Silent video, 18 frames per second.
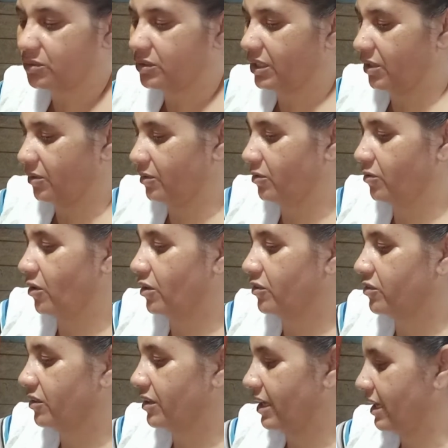não. Eu
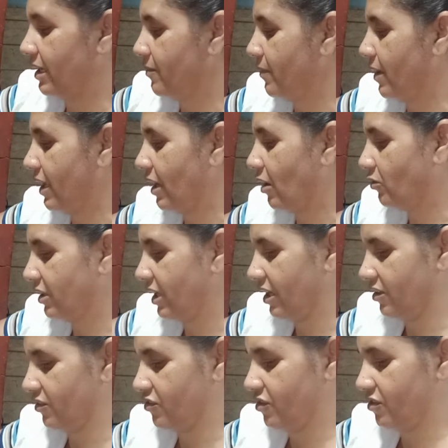gosto dele meio al
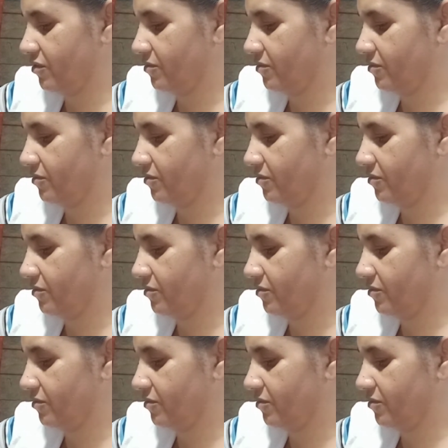dente.